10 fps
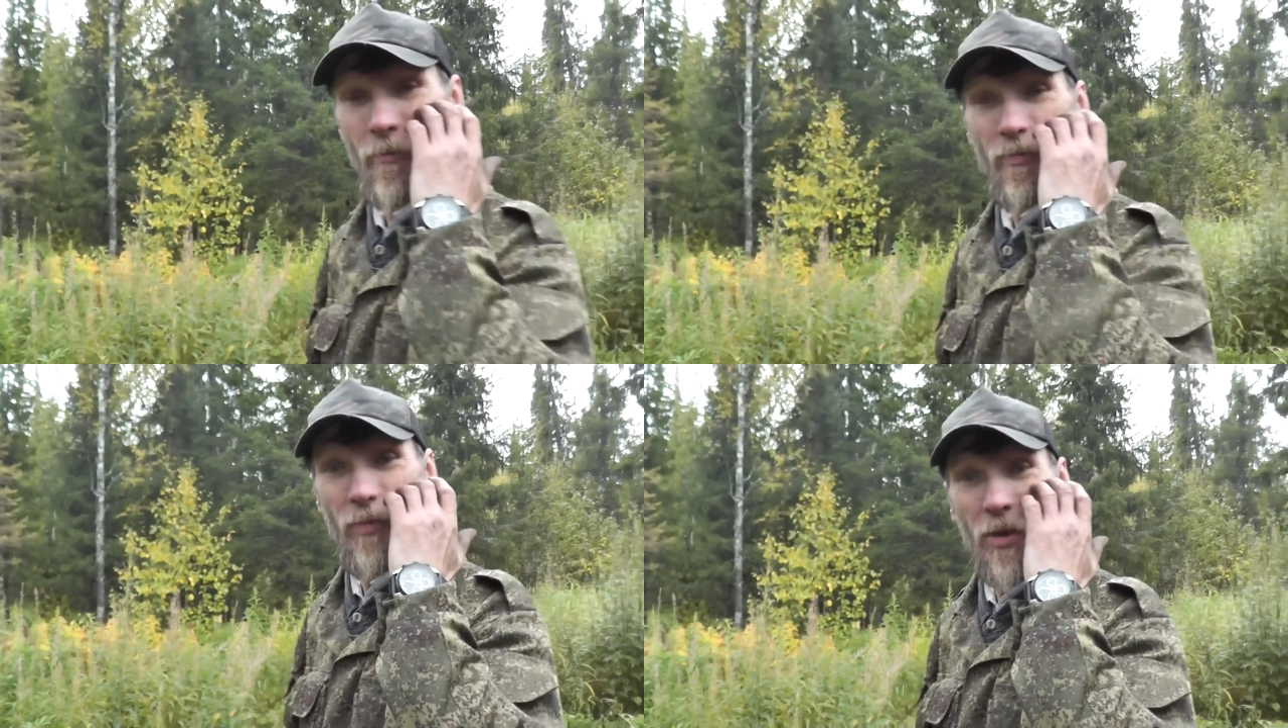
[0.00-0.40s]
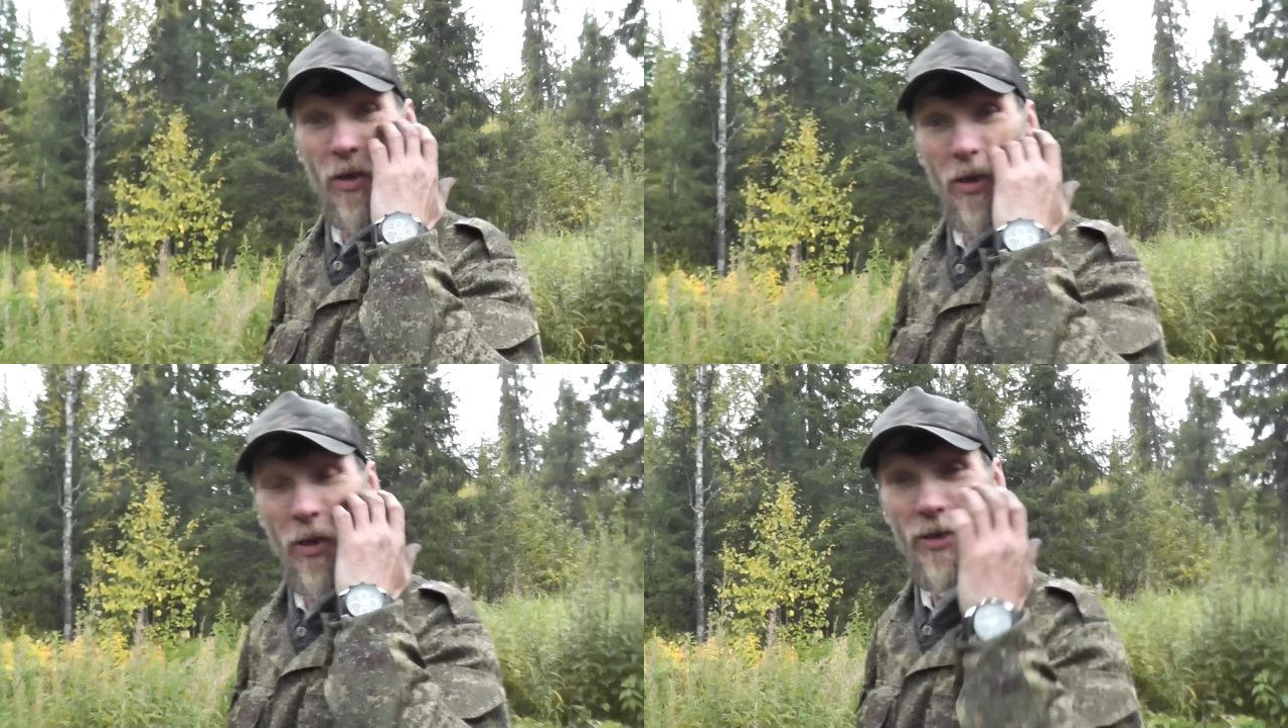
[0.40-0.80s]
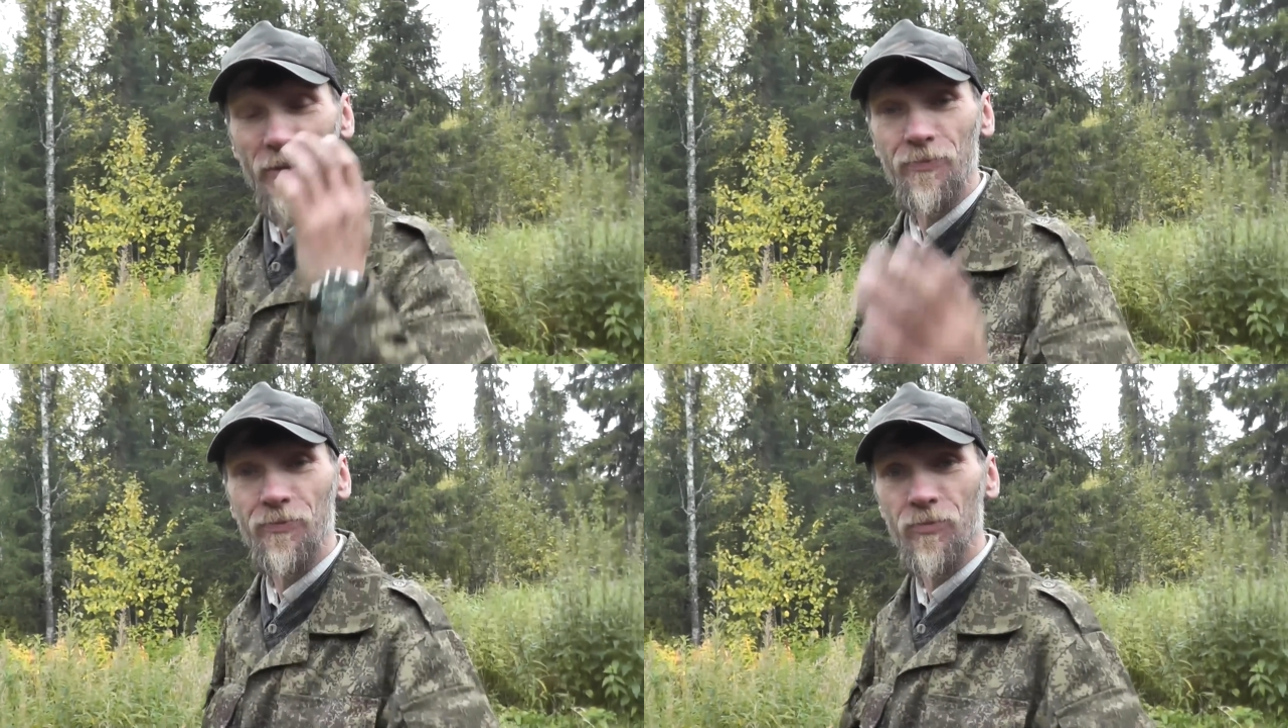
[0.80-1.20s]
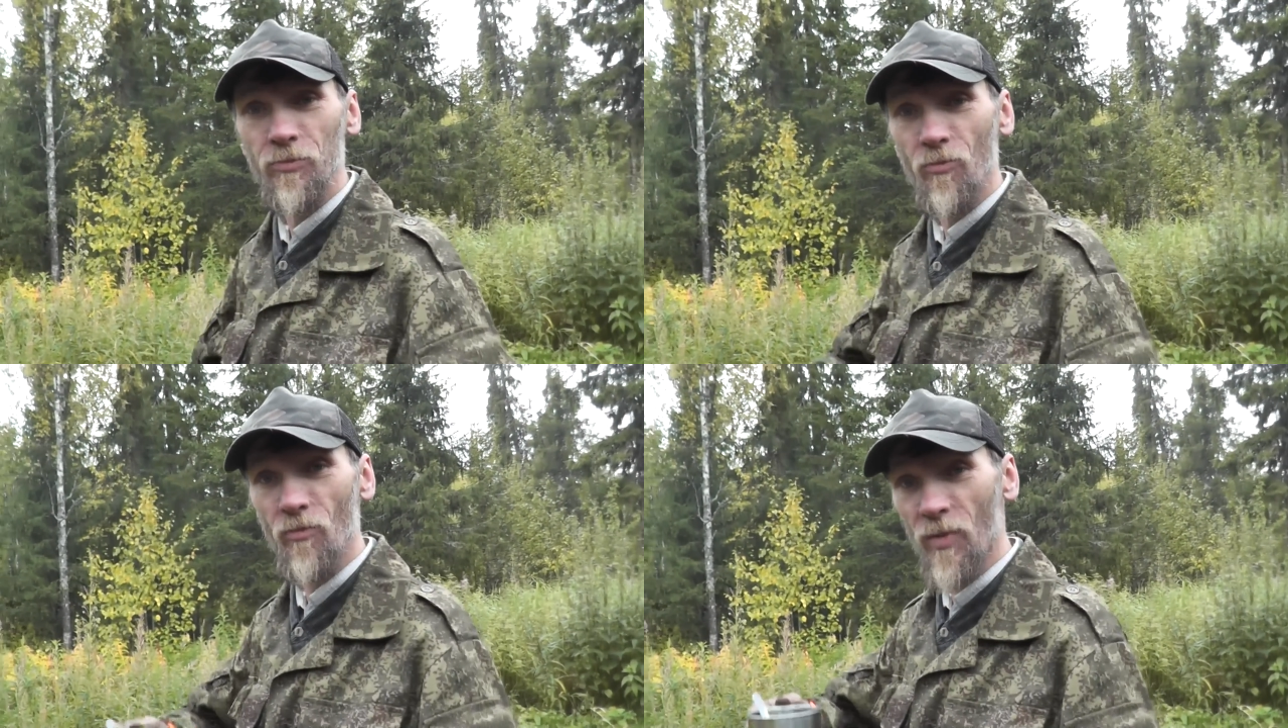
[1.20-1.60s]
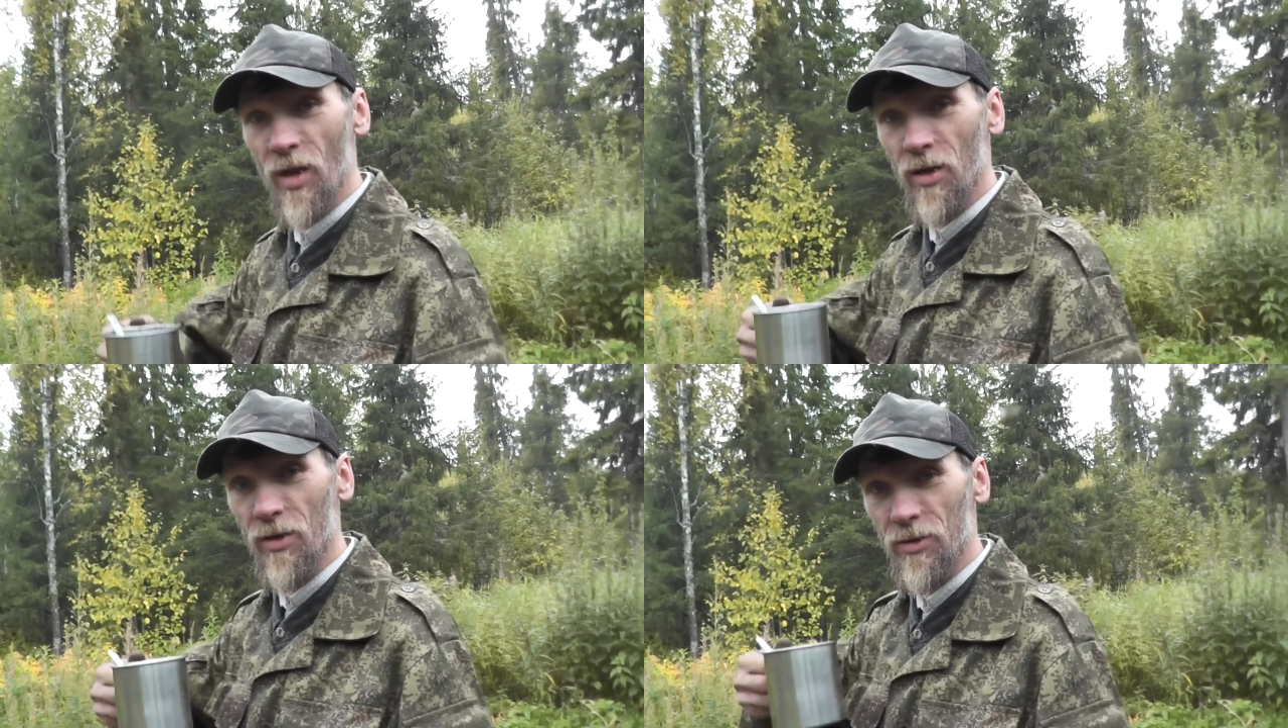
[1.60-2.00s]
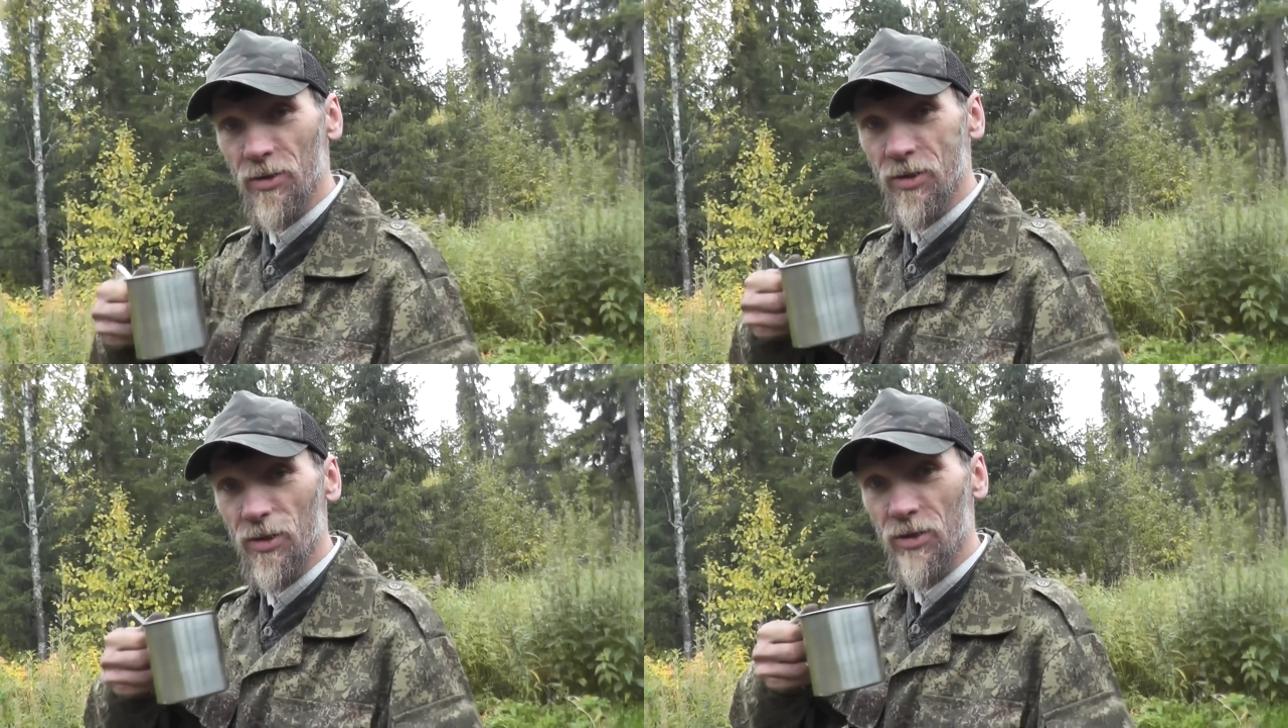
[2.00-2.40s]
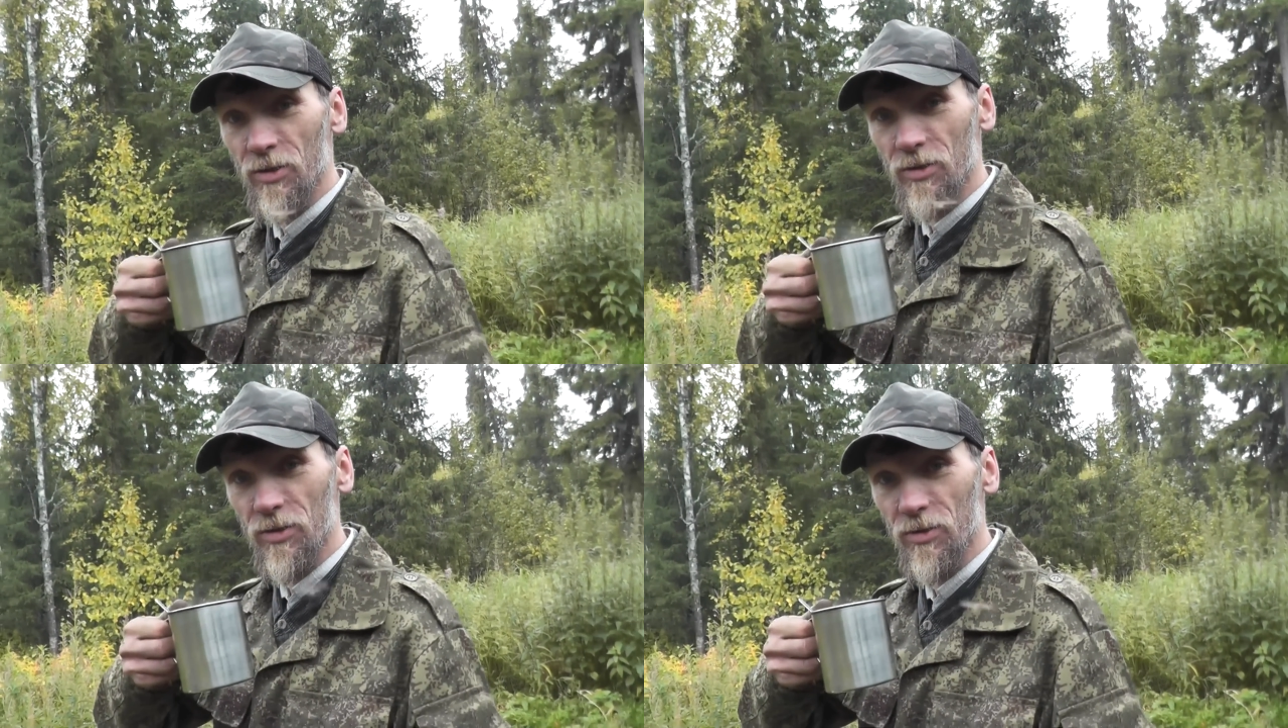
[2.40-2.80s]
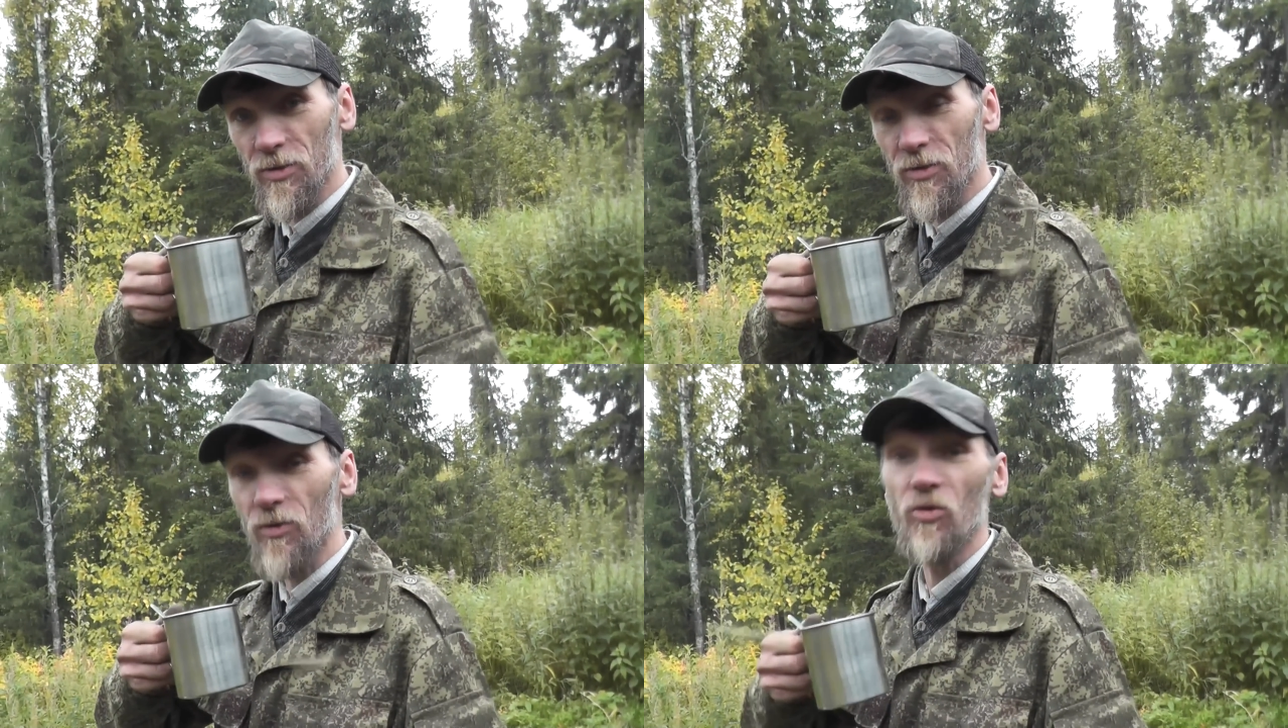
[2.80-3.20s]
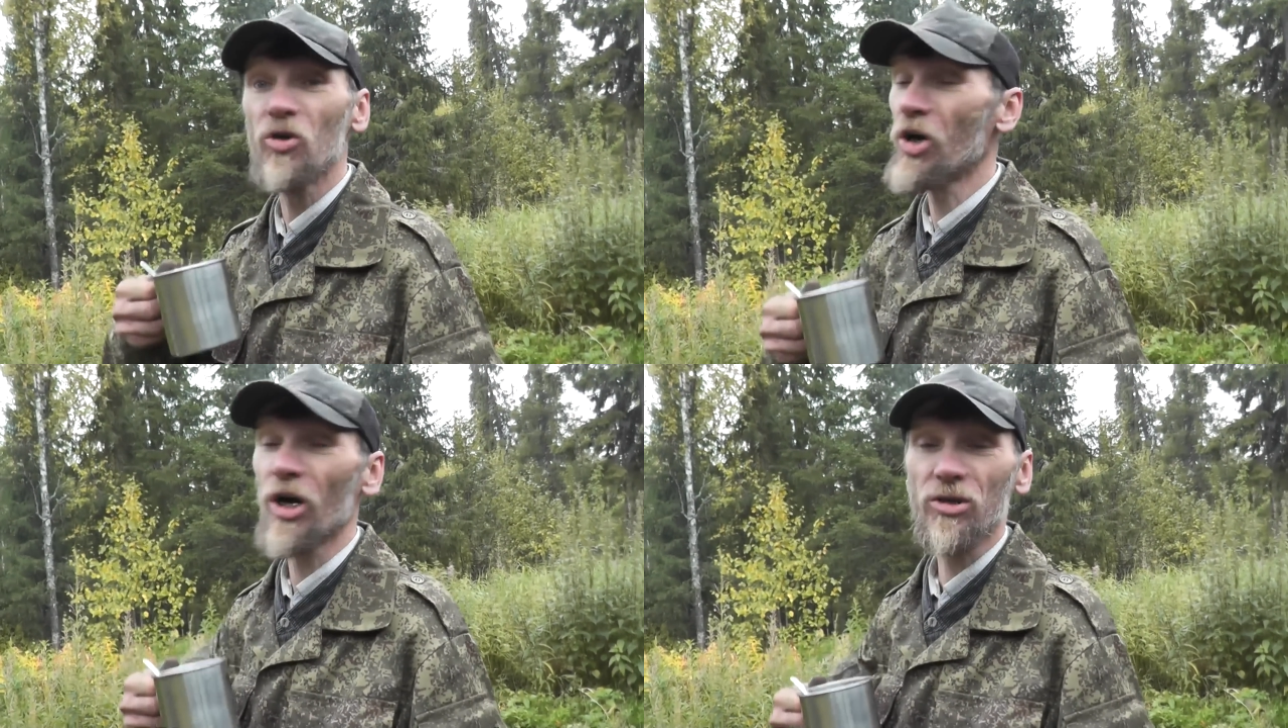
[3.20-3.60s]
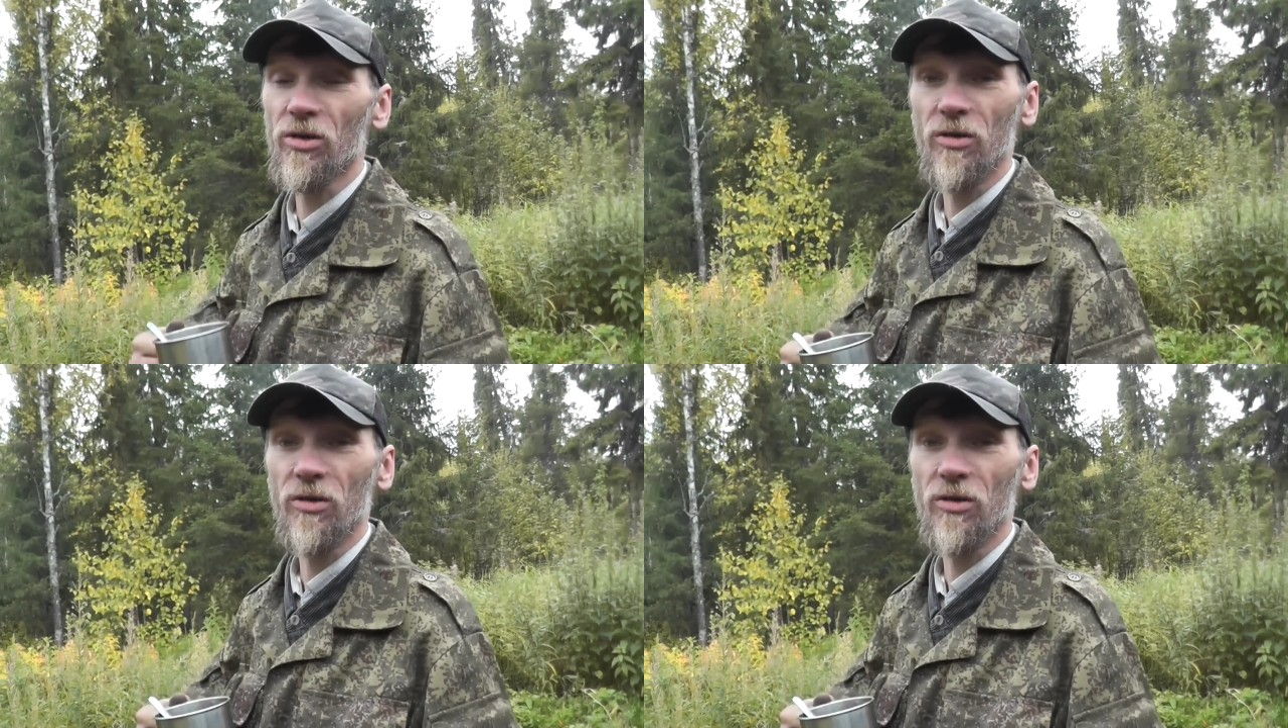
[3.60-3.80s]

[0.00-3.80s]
Ну мы вот пьем один раз, наверное, на телевышке, из-за этого сейчас... Нет.